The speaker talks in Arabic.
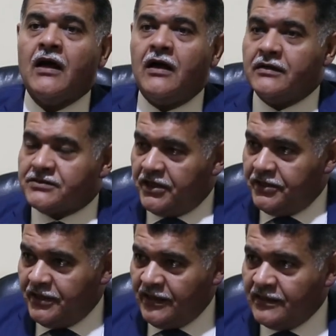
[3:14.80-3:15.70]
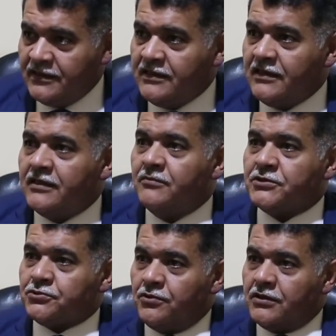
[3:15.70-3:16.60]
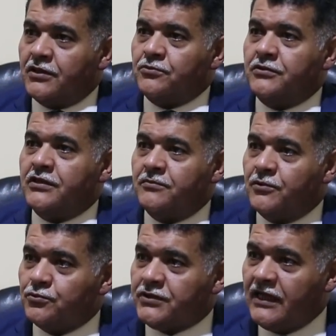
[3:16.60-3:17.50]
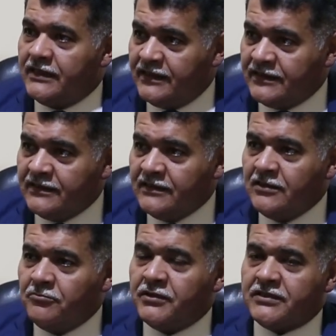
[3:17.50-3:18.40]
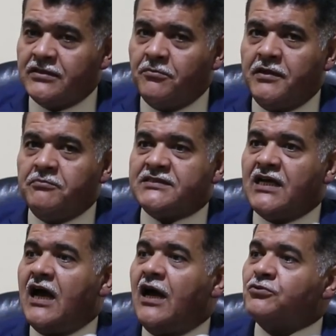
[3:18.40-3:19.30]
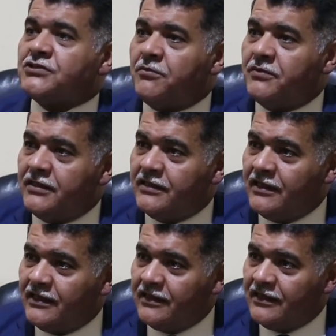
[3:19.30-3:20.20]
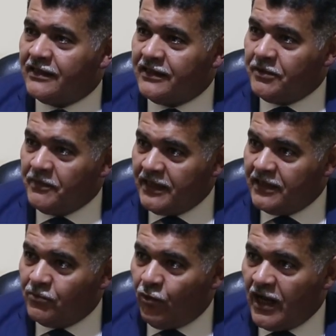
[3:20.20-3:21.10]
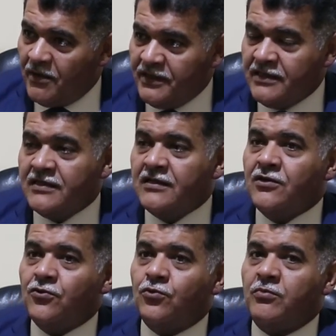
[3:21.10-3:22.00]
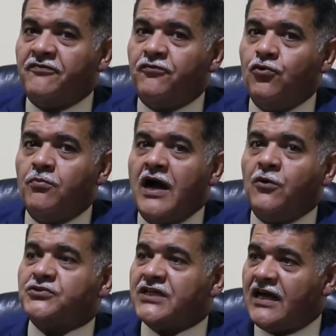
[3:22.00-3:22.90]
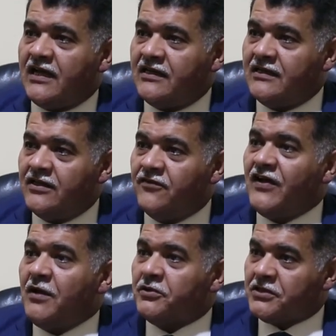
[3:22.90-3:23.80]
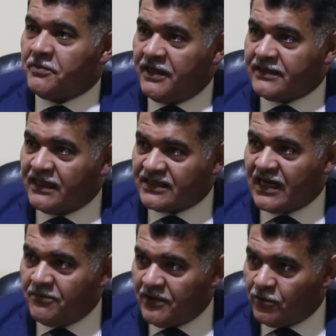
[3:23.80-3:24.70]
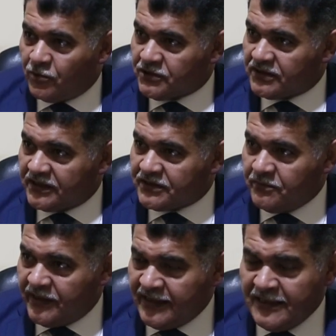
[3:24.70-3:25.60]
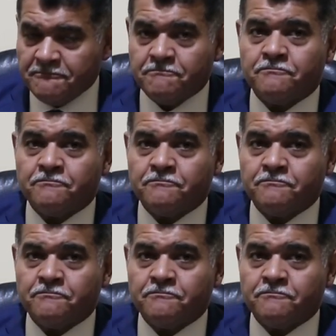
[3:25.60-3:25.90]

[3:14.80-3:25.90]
آه، صحيح المشروع القانوني اللي موجود حاليا بيتضمن مساحة أوسع من الحماية للمحامي ومفهوم أوسع لفهم طبيعة هذا العمل ومقتضيات المهنة